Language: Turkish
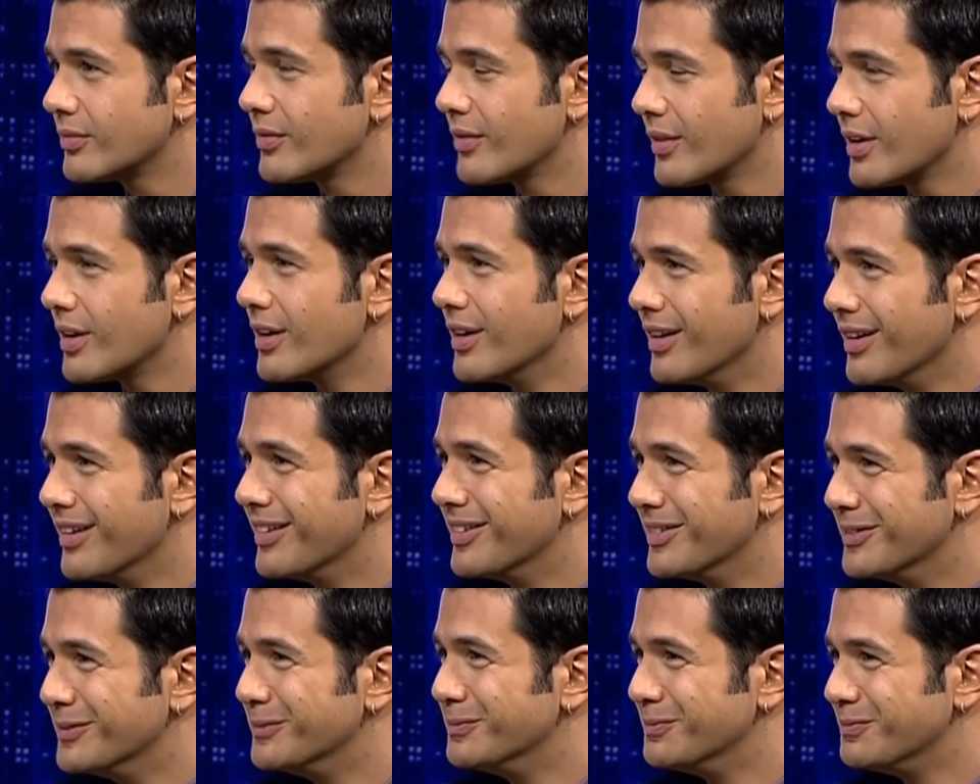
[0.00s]

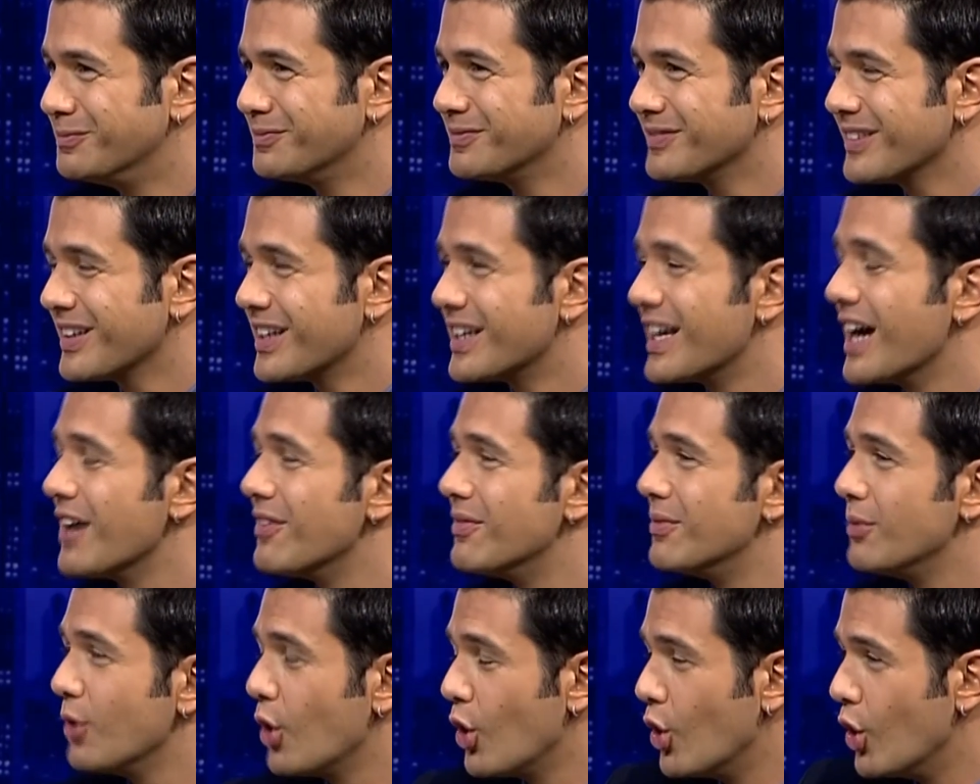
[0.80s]
Sadece ya ee,
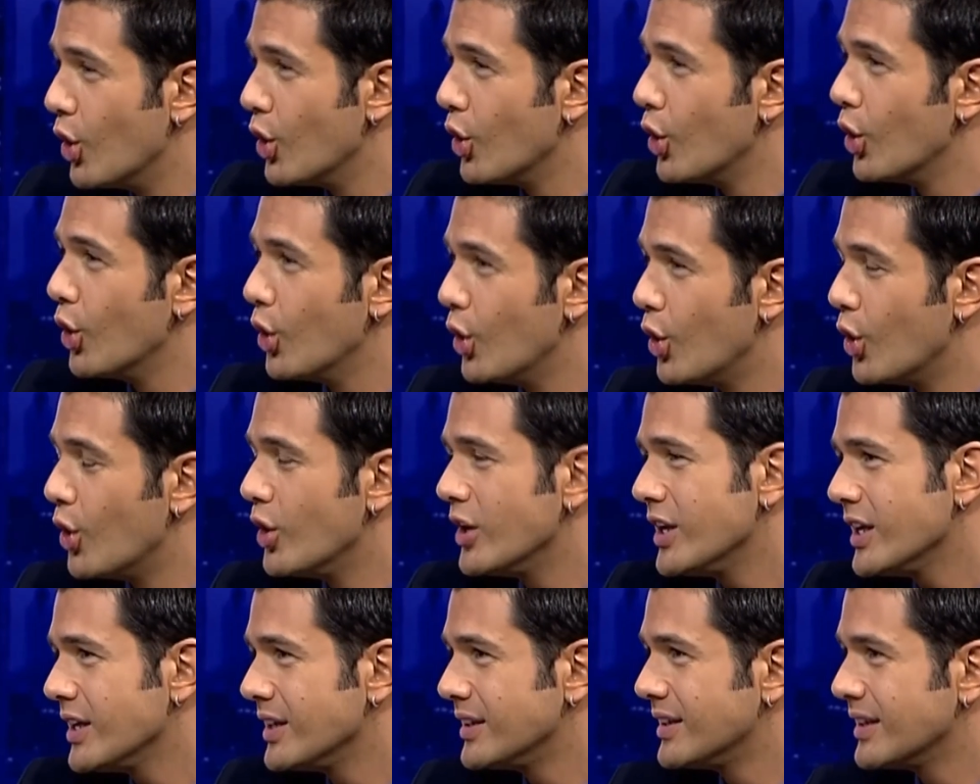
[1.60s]
peki ö-
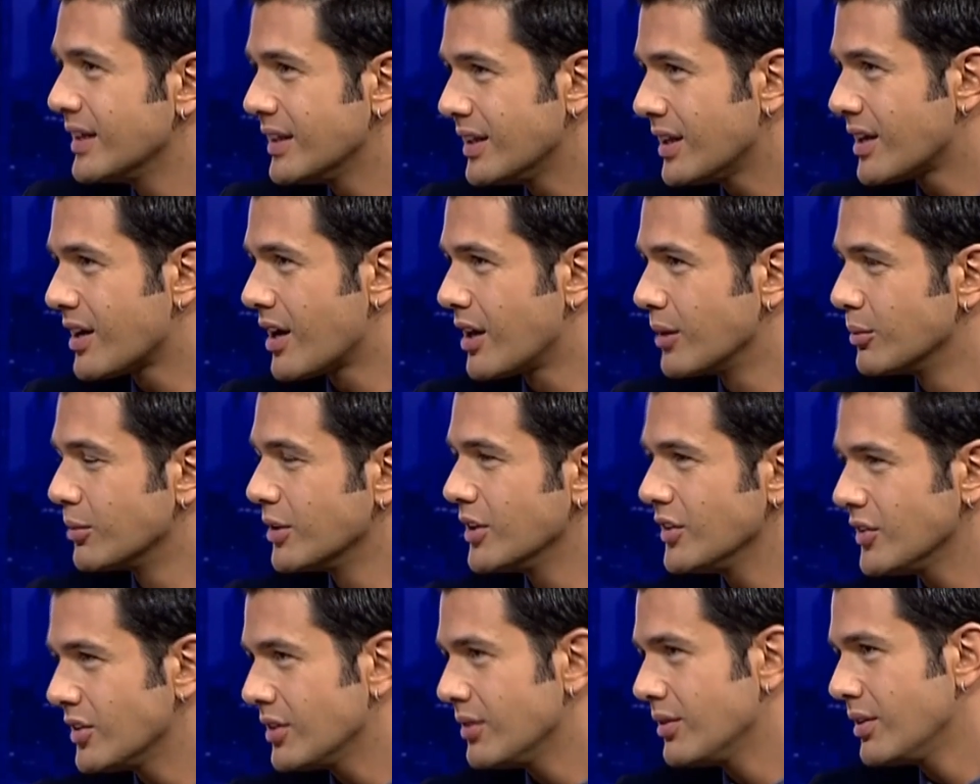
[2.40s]
öyle hediyeler almayı
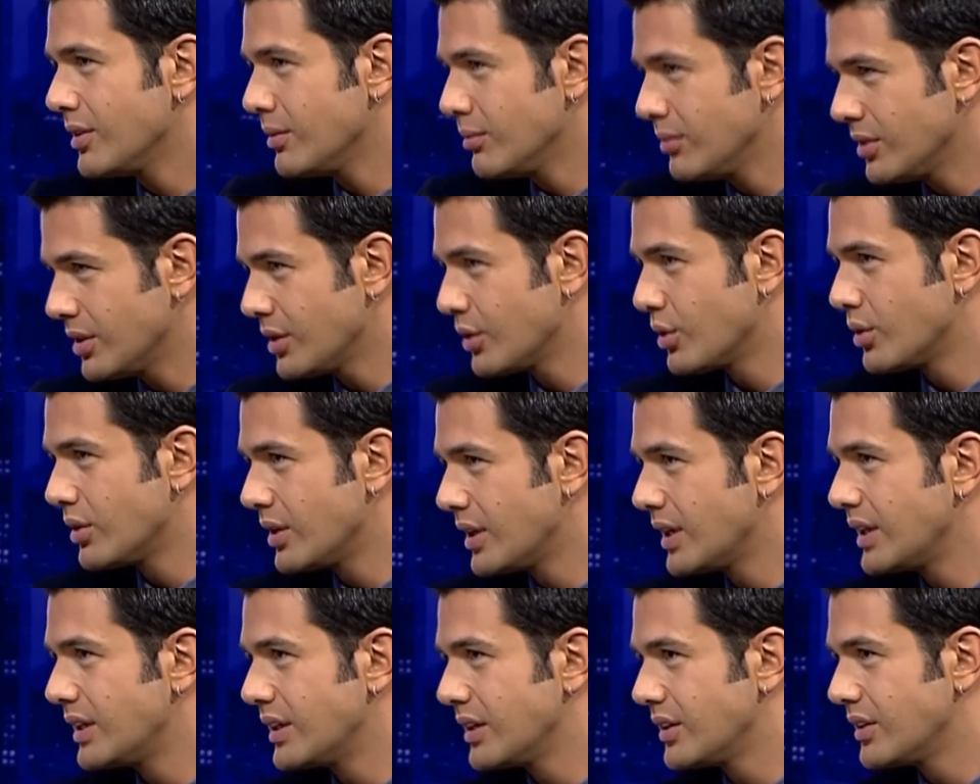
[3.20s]
severim bir de öyle
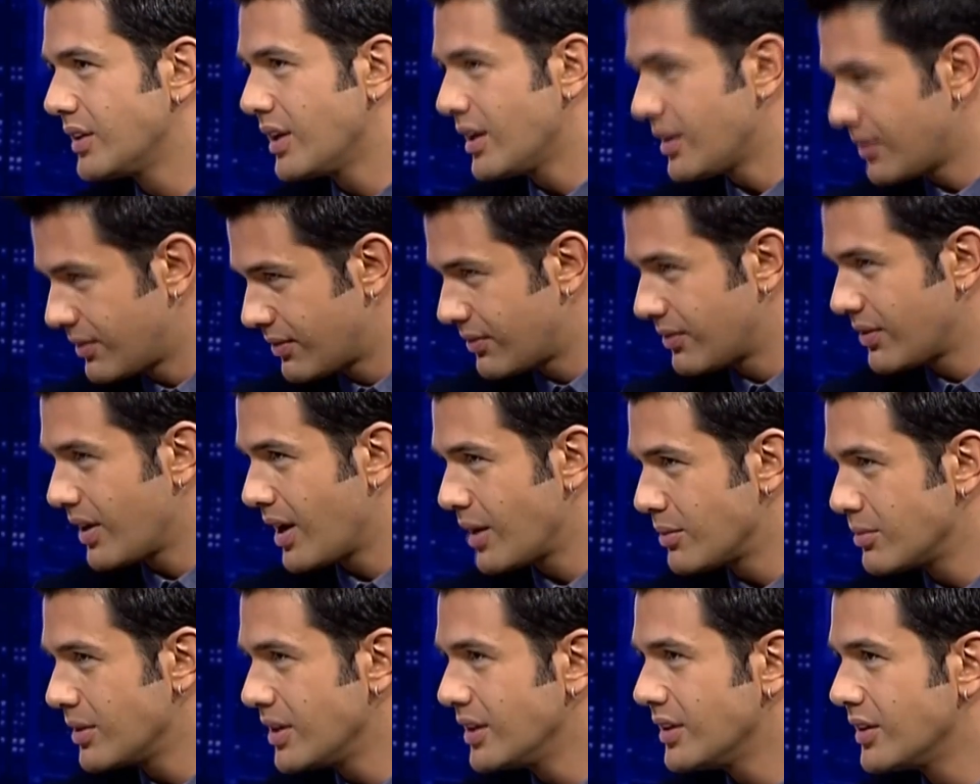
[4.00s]
hediyeler
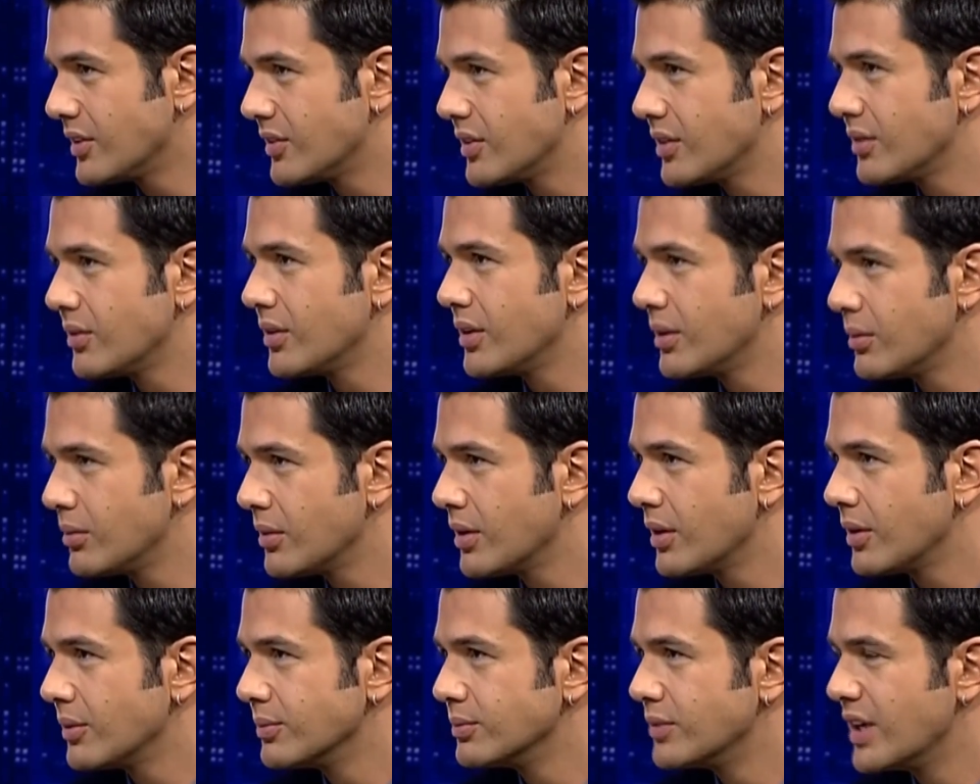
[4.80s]
vermeyi de Vermeyi de
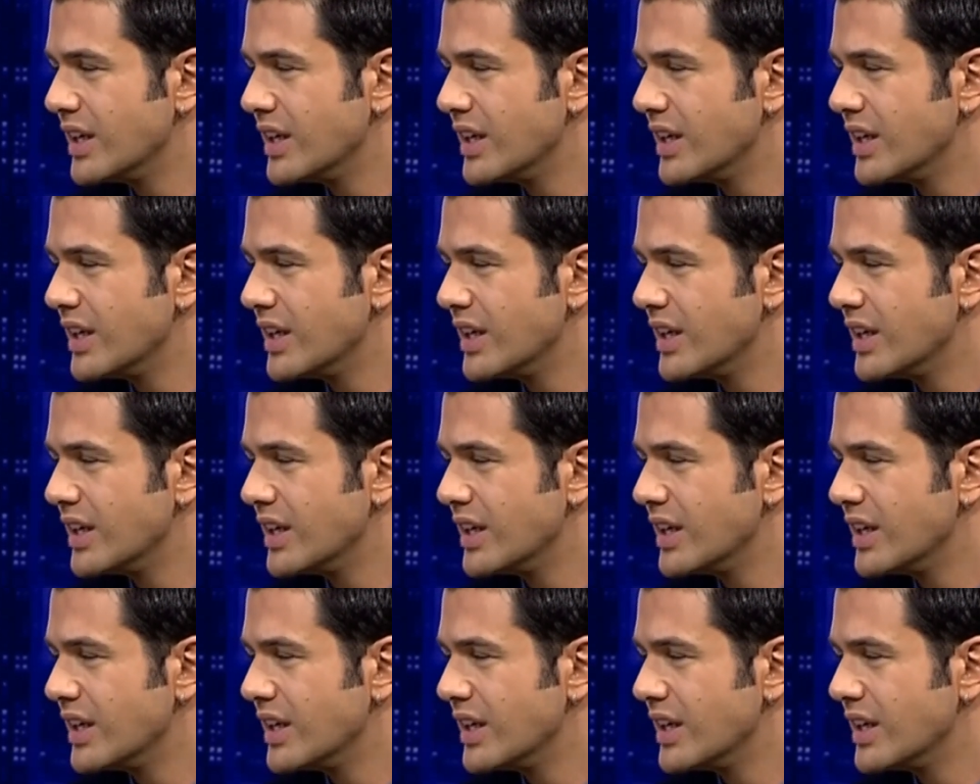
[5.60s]
severim. seviyorum.